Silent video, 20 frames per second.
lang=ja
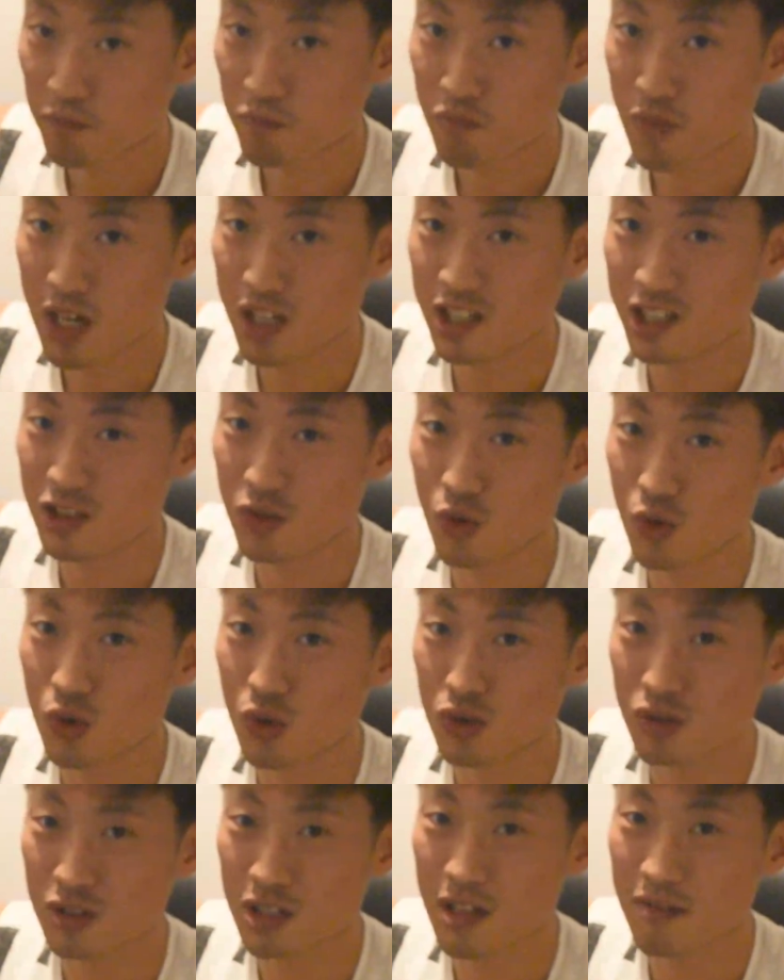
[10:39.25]
まあ2個
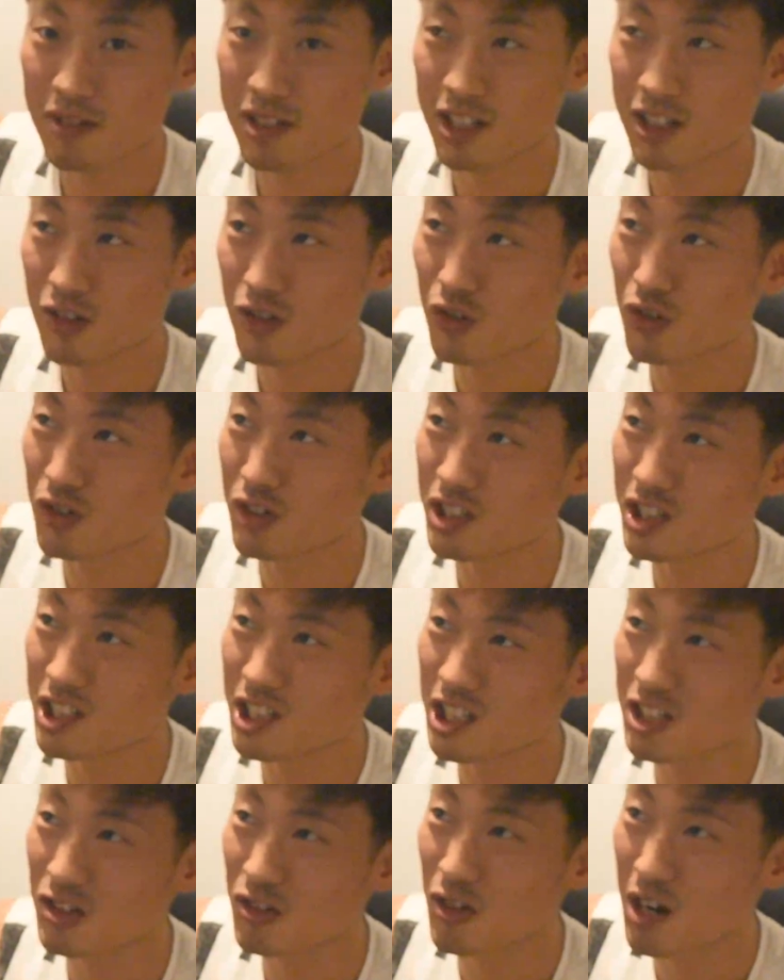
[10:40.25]
ほど食べて、残り
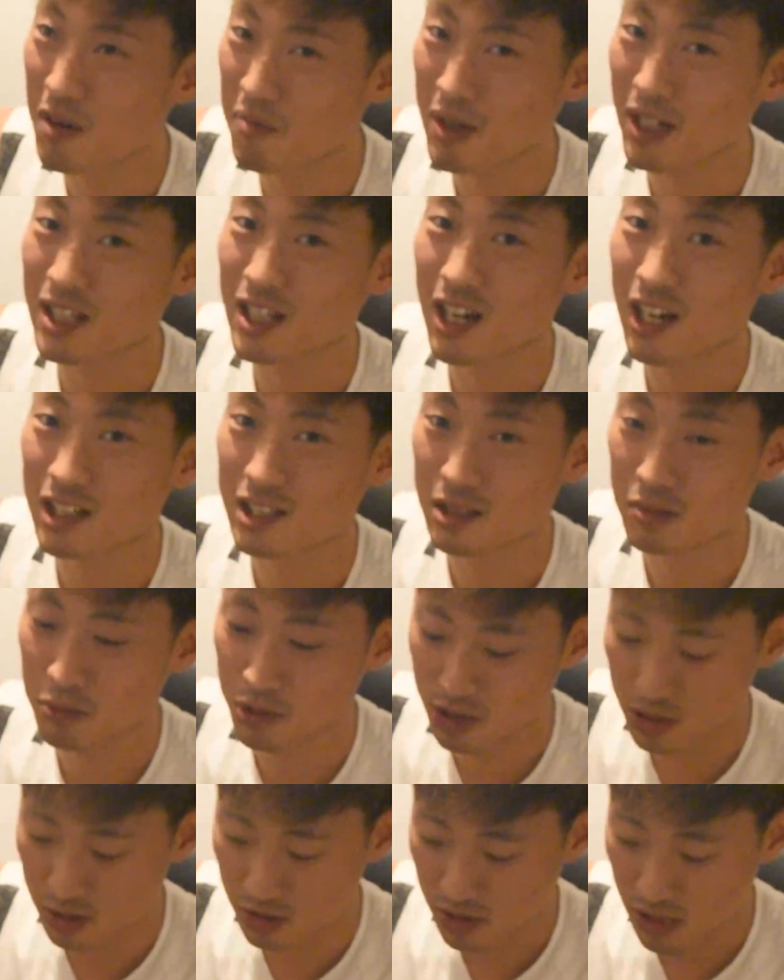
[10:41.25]
2個はまた蜂
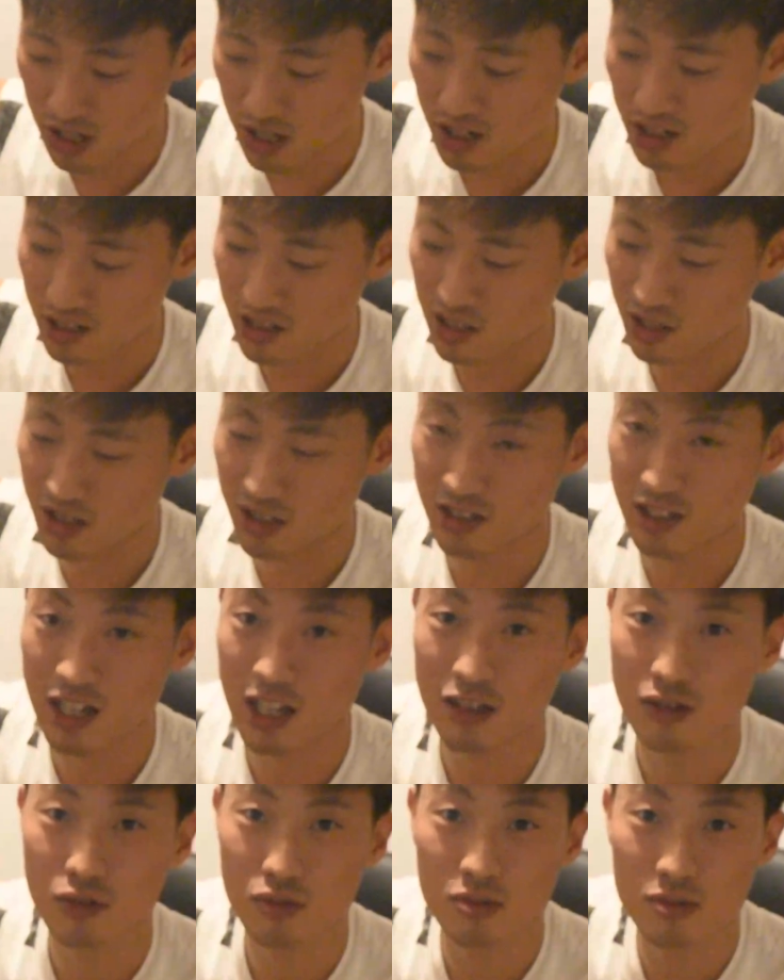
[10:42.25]
蜜かけて
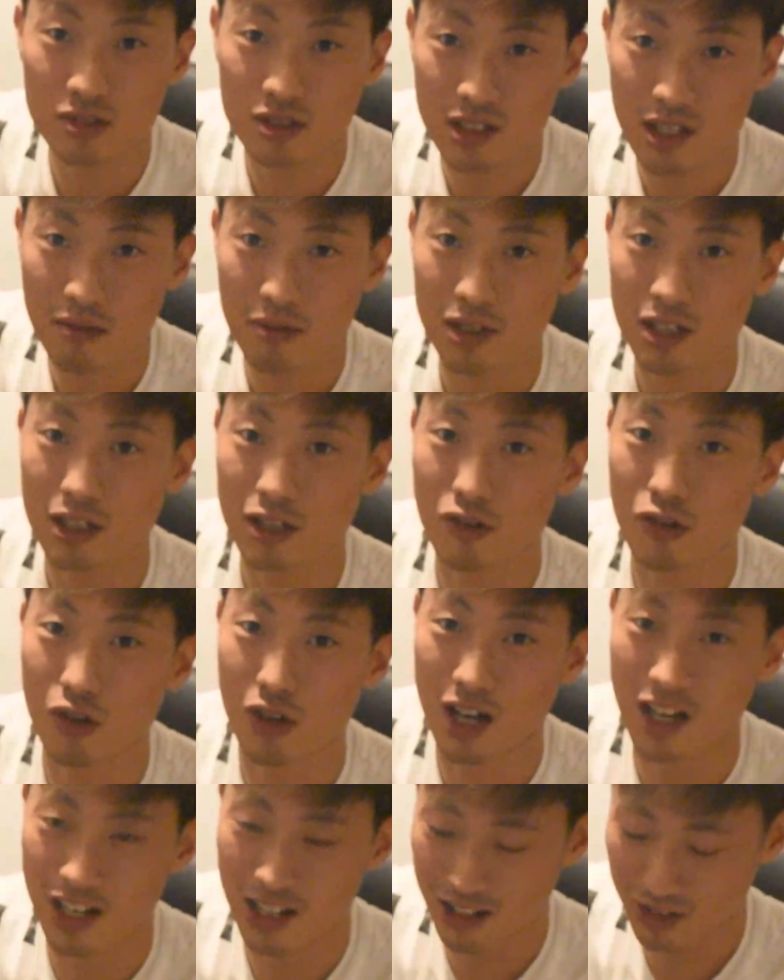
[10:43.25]
デザート風に食べていこう
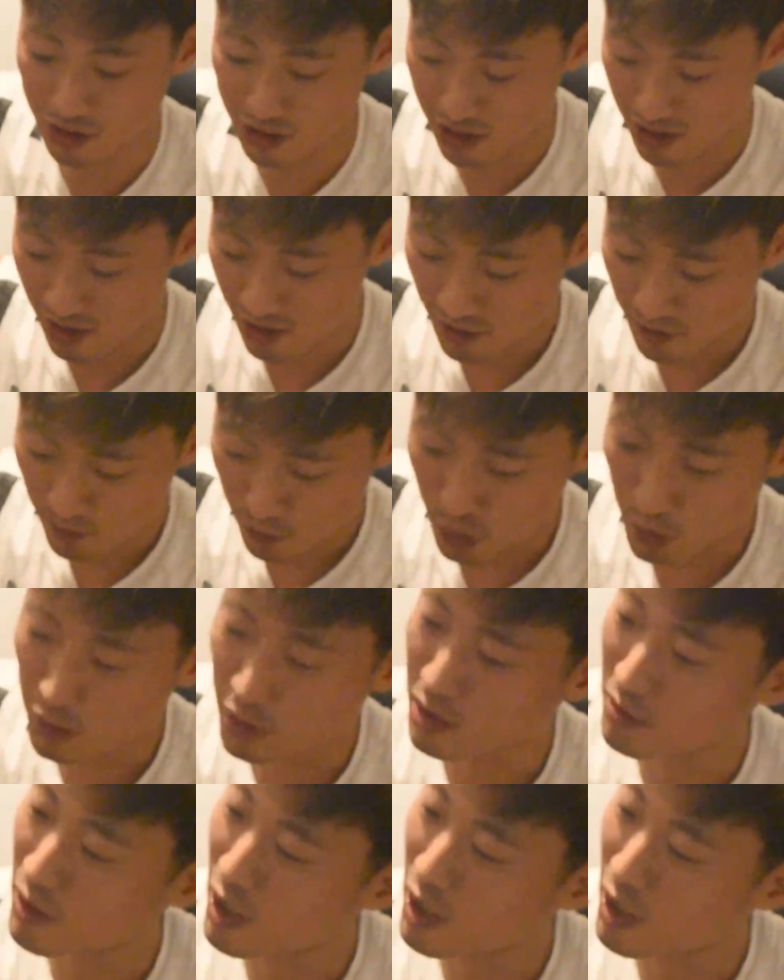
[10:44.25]
かなって思って